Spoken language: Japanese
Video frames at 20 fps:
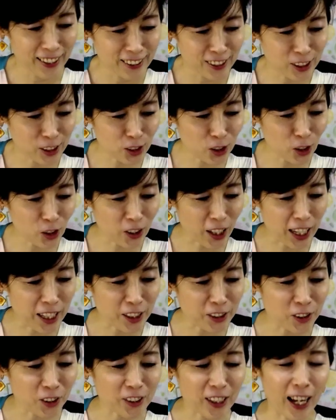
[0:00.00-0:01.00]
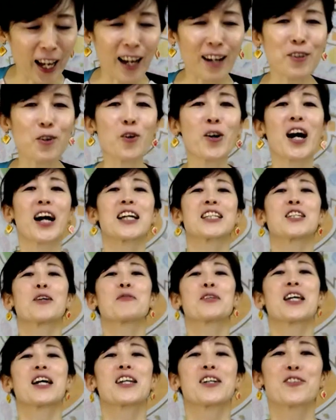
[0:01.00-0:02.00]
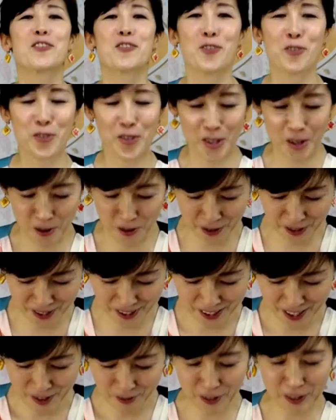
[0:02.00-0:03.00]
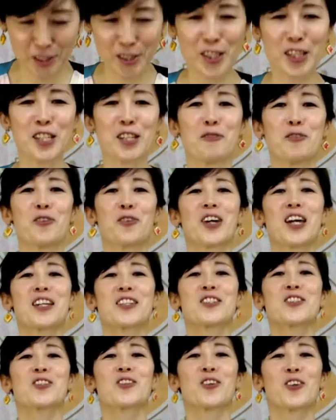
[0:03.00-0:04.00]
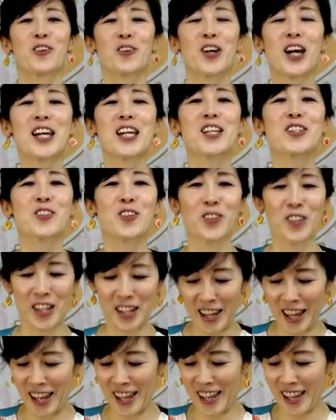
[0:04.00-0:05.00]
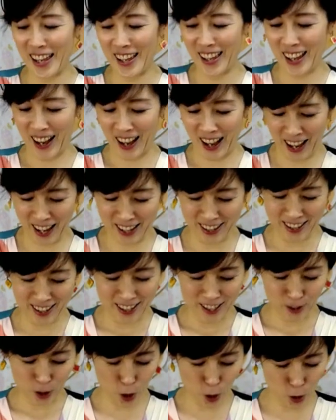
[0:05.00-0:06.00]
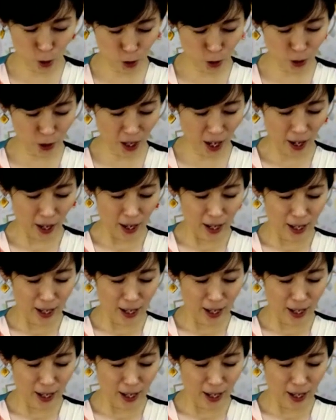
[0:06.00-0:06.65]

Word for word: 師匠元気そうで、あおかげさまでありがとうございます。松下さんもお 元, お元気そうでね、はい、ということで